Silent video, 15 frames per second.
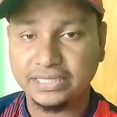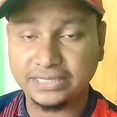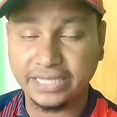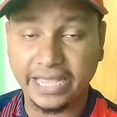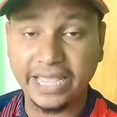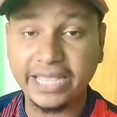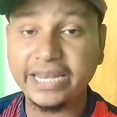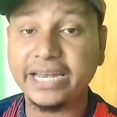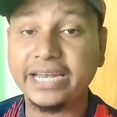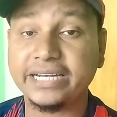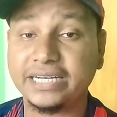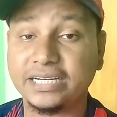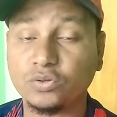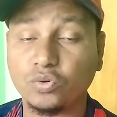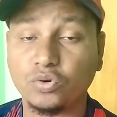যে এই
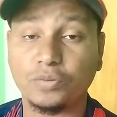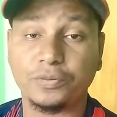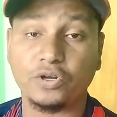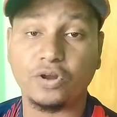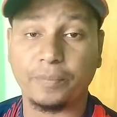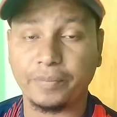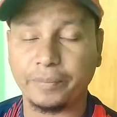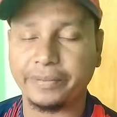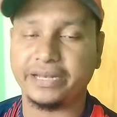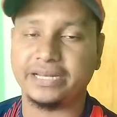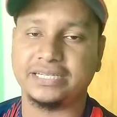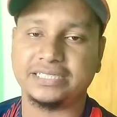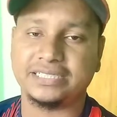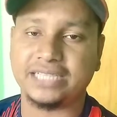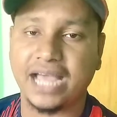রিলেটেড কোনো ভিডিও আপনার প্লে
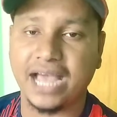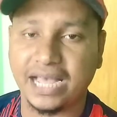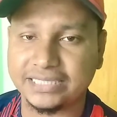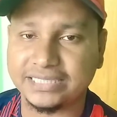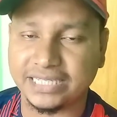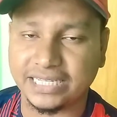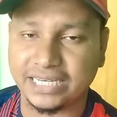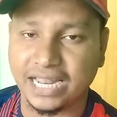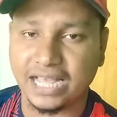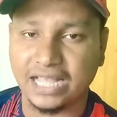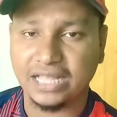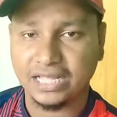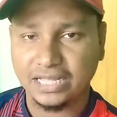লিস্টে আছে কিনা